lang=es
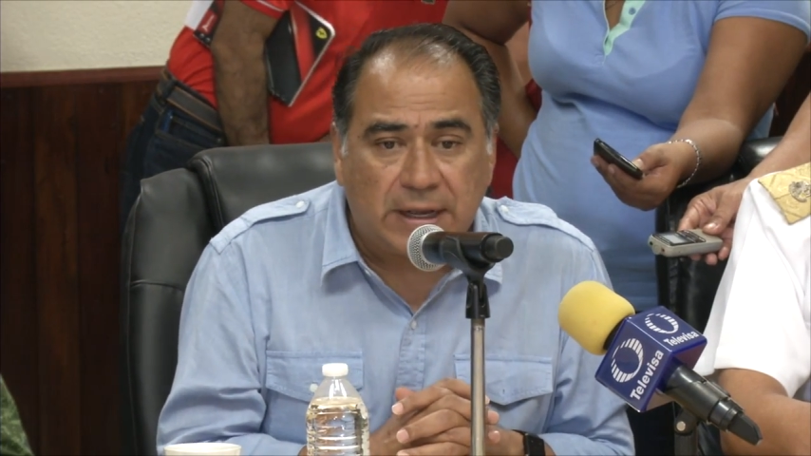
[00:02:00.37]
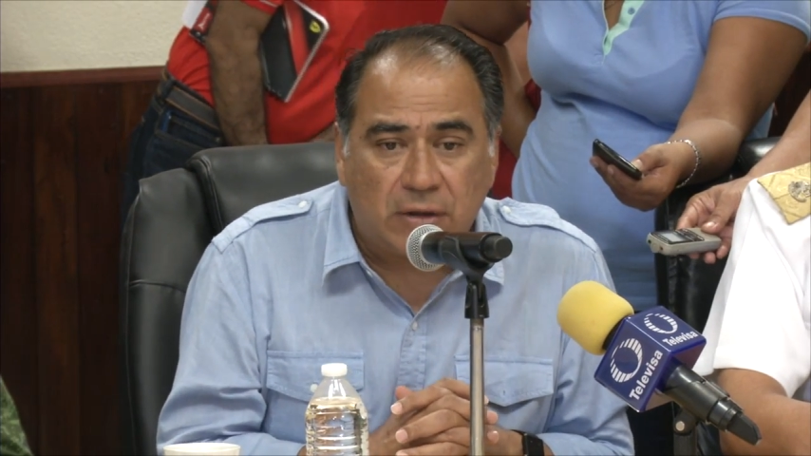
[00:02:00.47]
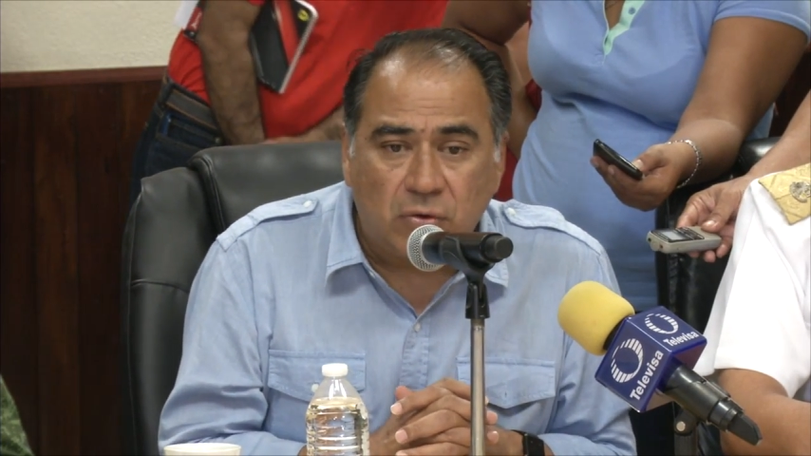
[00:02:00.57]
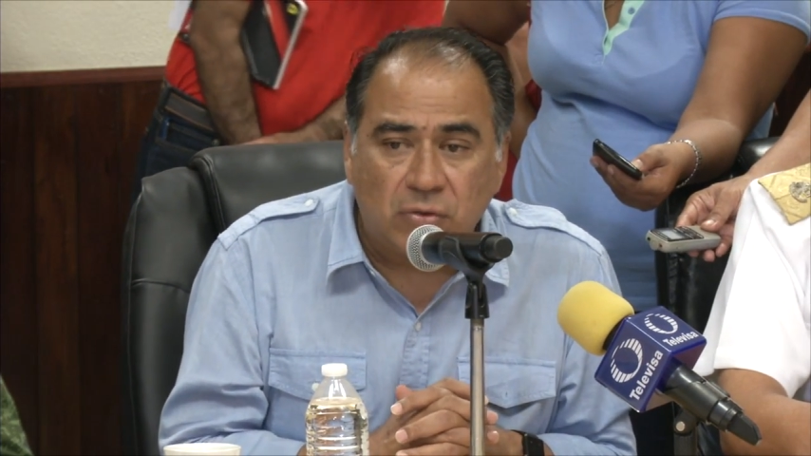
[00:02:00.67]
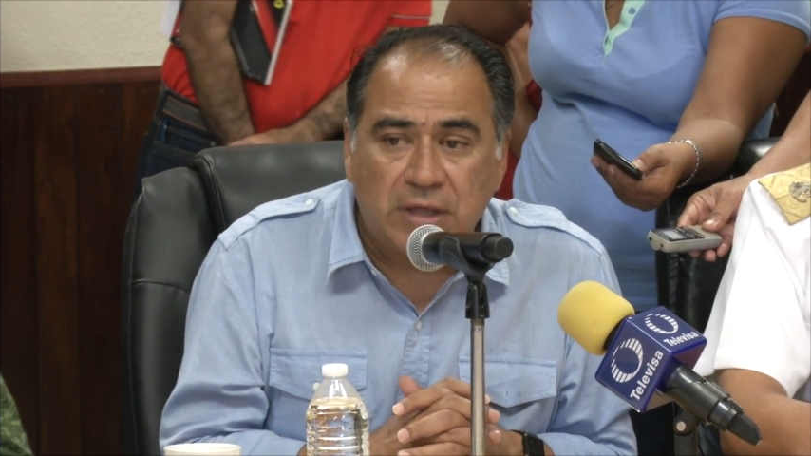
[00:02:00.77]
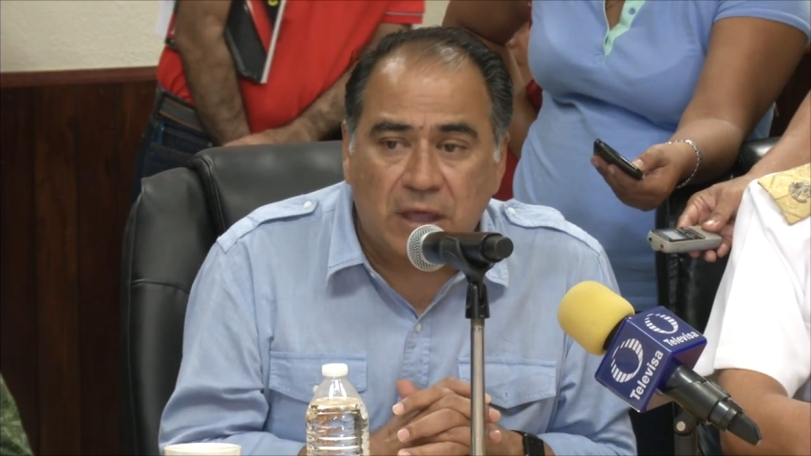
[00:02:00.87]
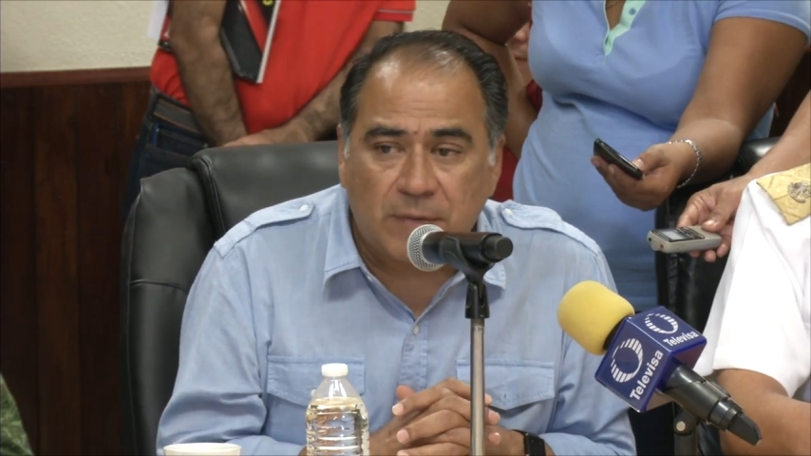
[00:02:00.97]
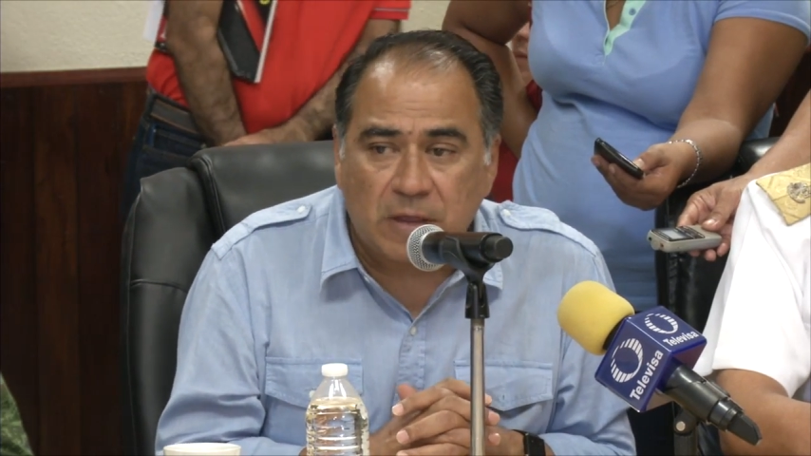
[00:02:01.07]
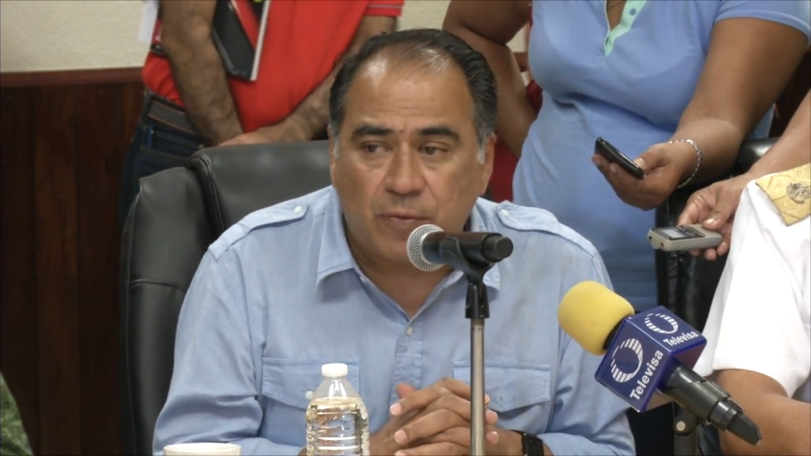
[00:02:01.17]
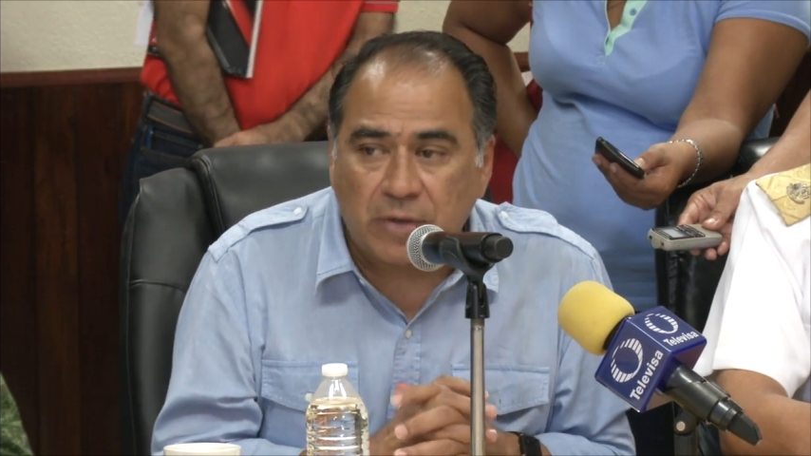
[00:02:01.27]
que en unos días
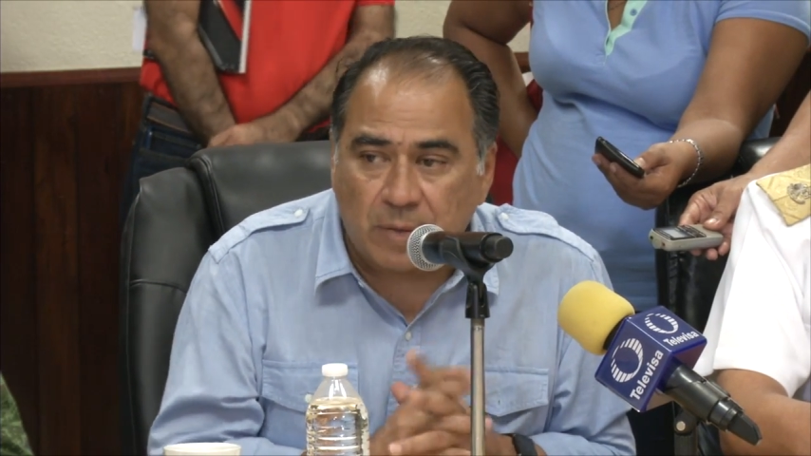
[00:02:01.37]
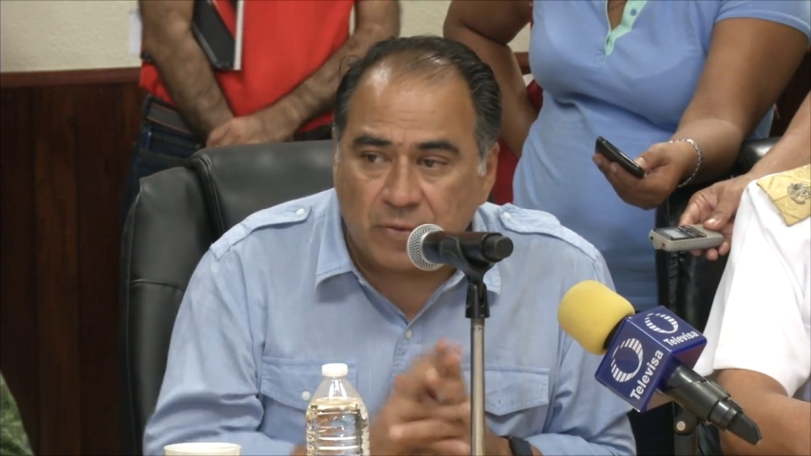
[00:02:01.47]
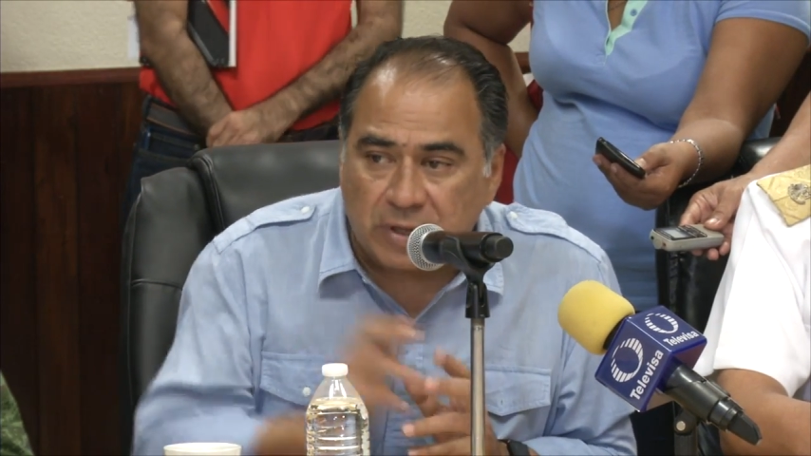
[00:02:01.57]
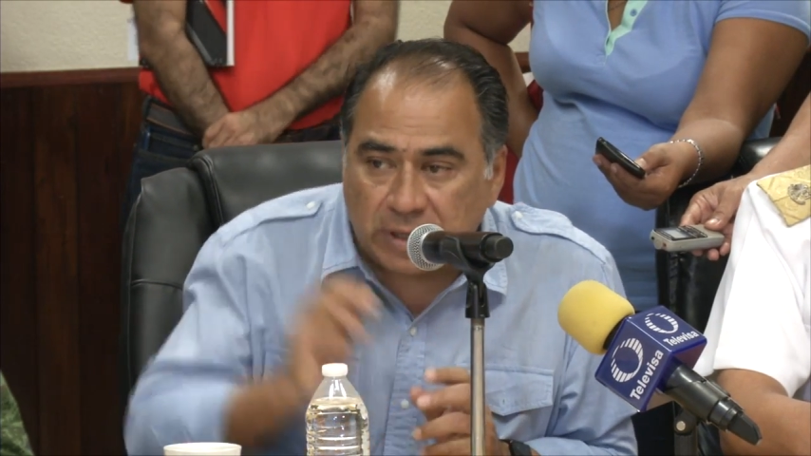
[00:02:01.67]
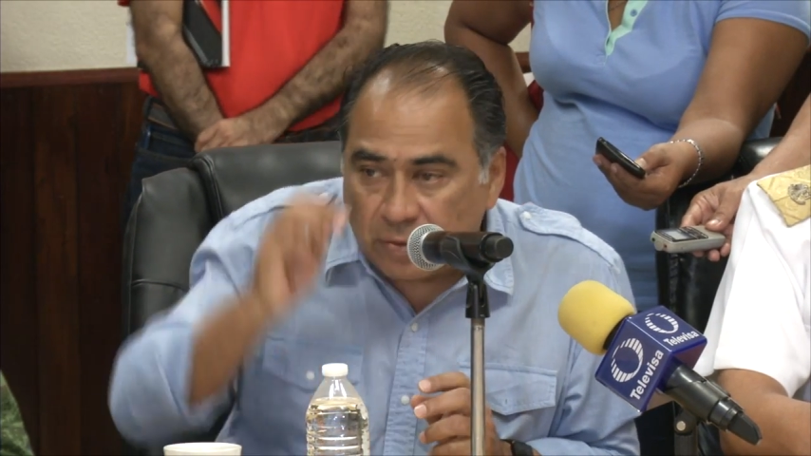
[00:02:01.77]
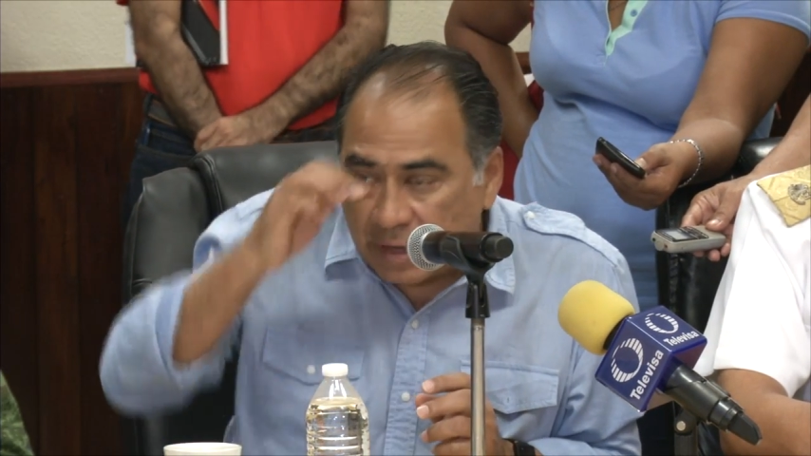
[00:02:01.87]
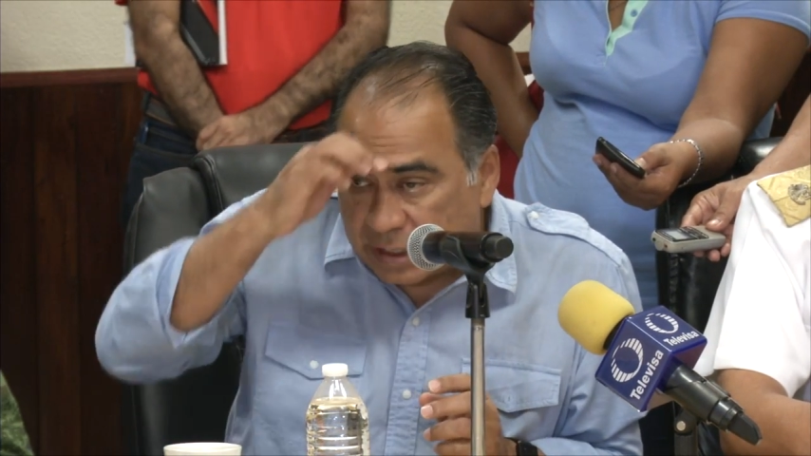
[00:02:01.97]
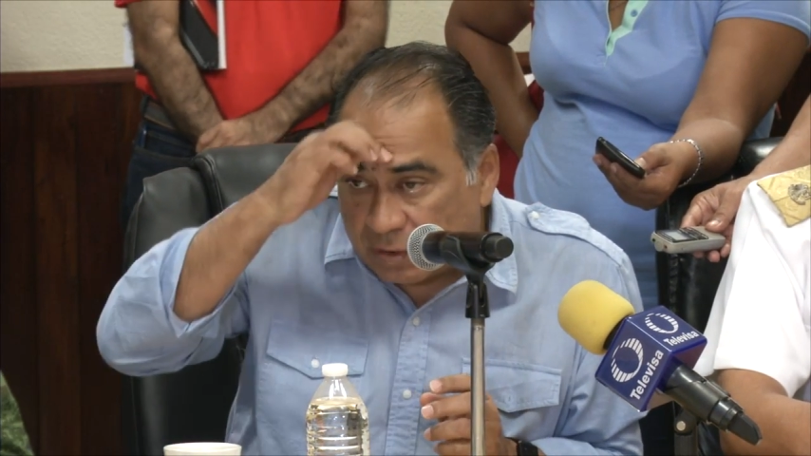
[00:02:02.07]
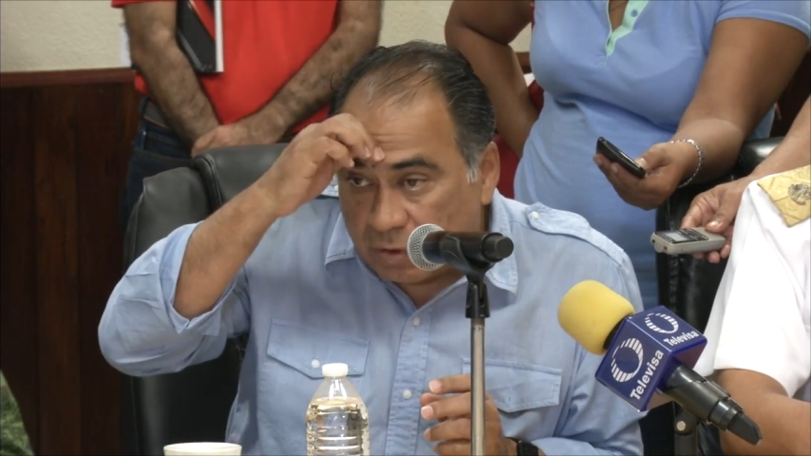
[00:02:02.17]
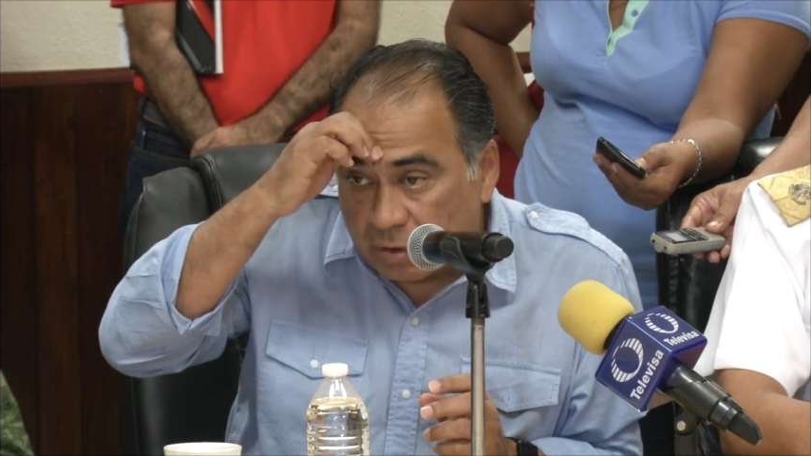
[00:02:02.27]
más pudiéramos tener una
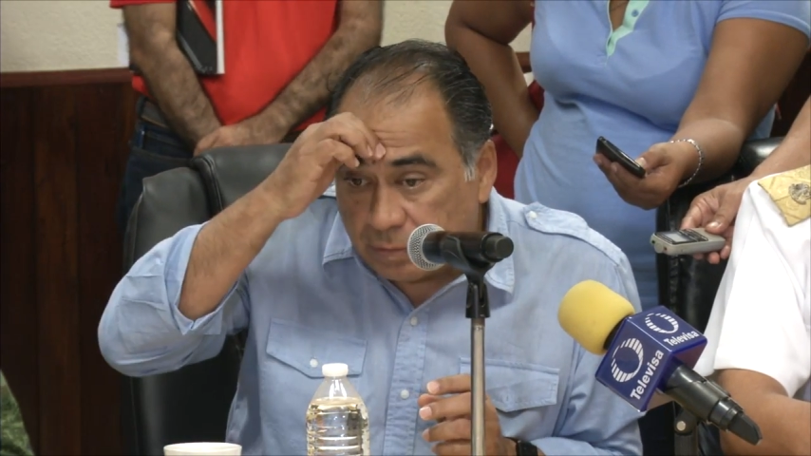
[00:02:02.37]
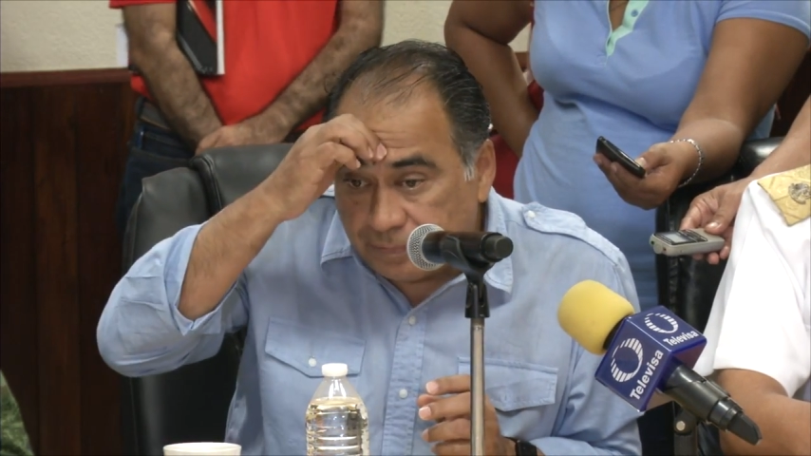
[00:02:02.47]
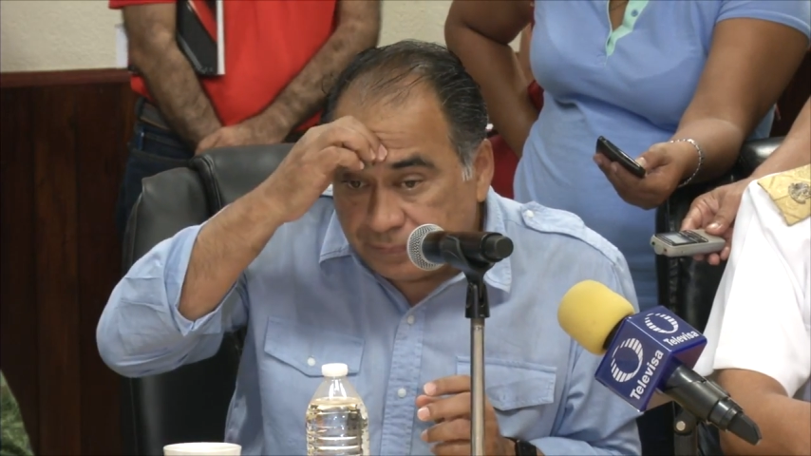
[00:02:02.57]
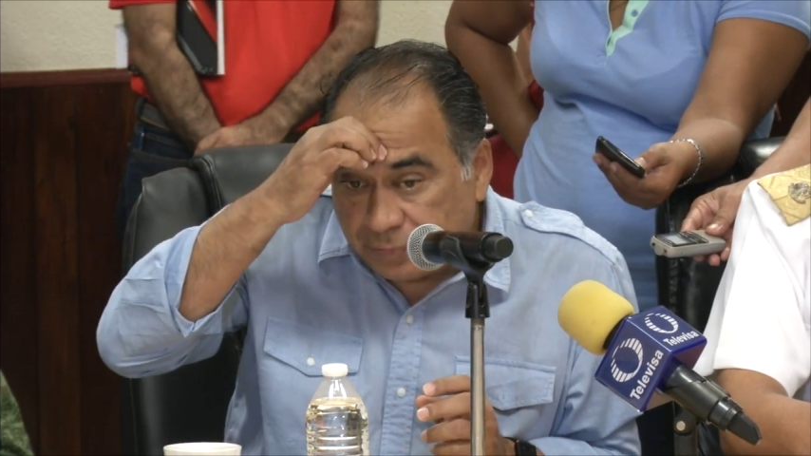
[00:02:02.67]
reunión